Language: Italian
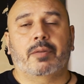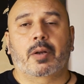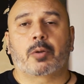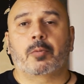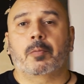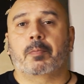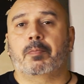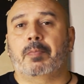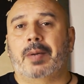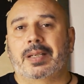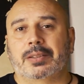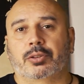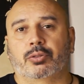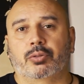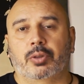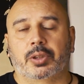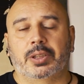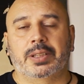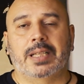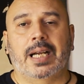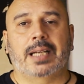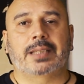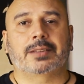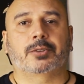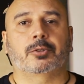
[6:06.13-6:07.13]
fare un passo
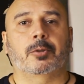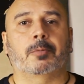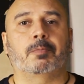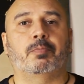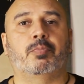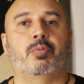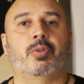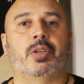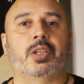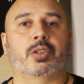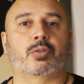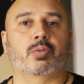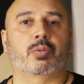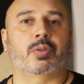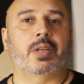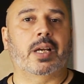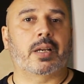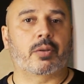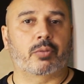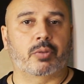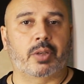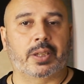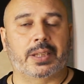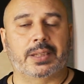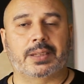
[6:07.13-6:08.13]
di danza oppure
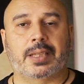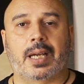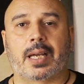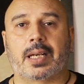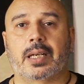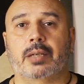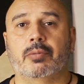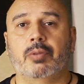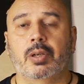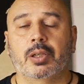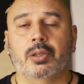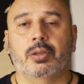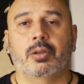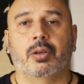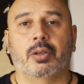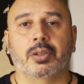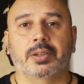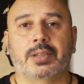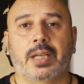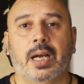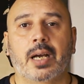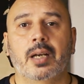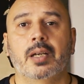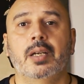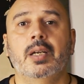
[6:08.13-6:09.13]
suonare una chitarra,
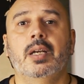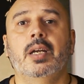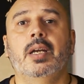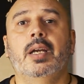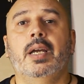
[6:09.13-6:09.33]
qualcosa,